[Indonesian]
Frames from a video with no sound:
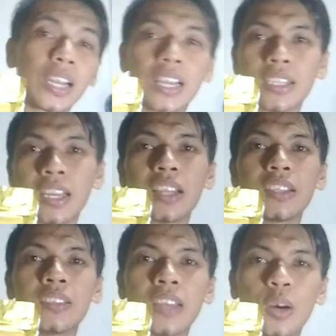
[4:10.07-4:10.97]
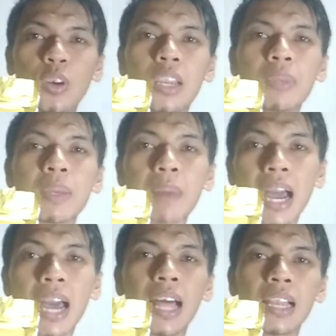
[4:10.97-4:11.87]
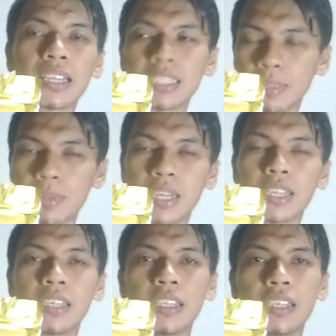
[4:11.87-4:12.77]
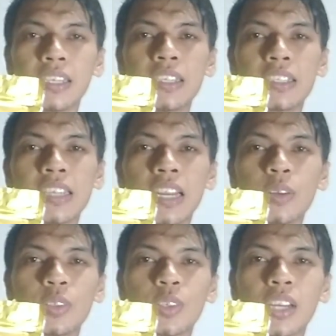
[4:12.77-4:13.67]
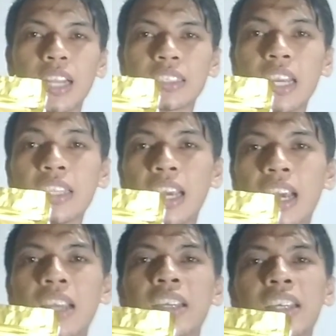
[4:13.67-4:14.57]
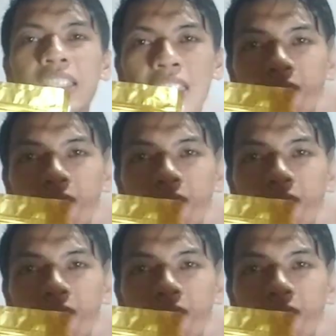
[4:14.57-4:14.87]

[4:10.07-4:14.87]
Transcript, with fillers: harganya jauh lebih mahal ketimbang ini. Dan untuk rasanya kita